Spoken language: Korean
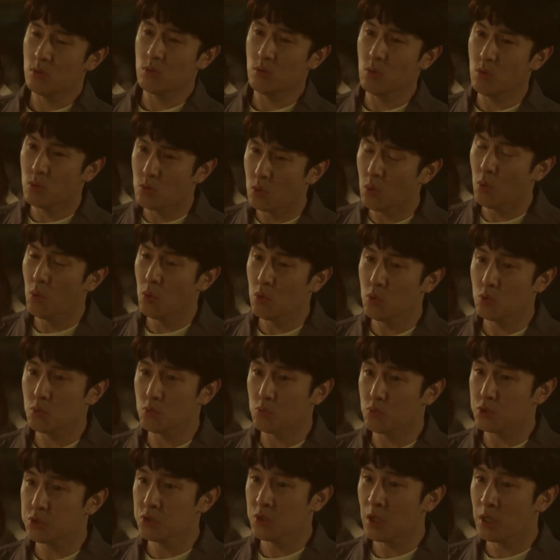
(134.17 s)
너, 너 오늘
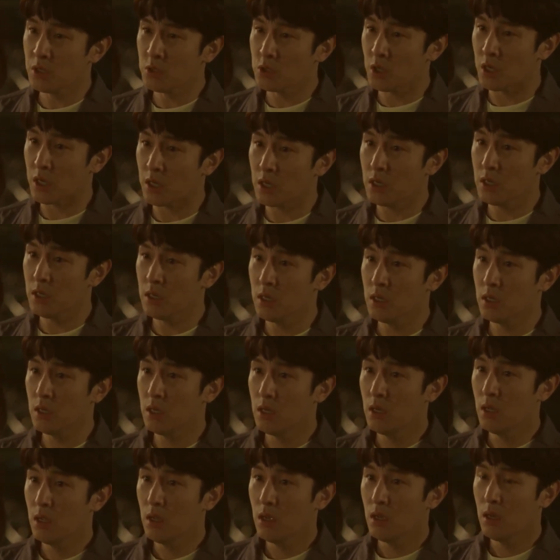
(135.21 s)
무슨 날인지 알아?
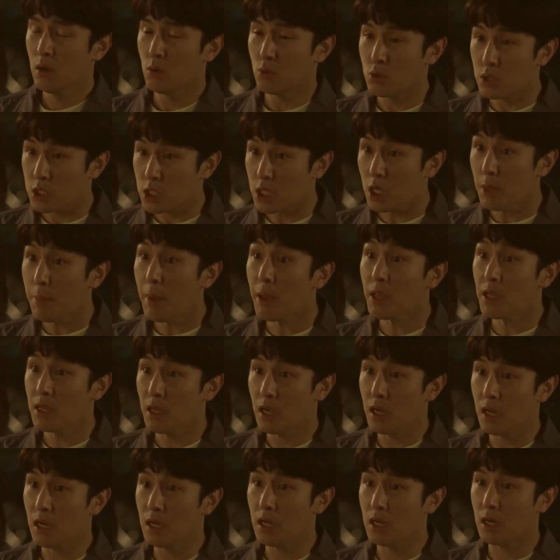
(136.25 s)
우리
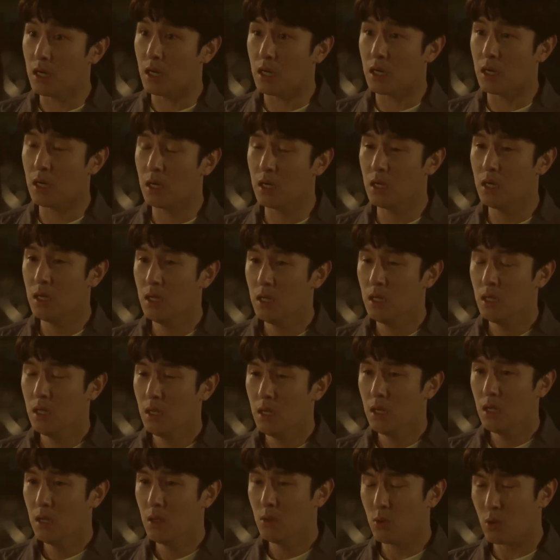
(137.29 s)
700일이야.
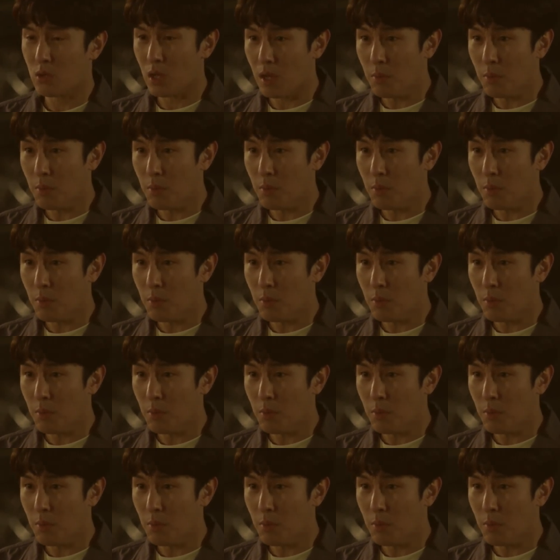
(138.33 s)
너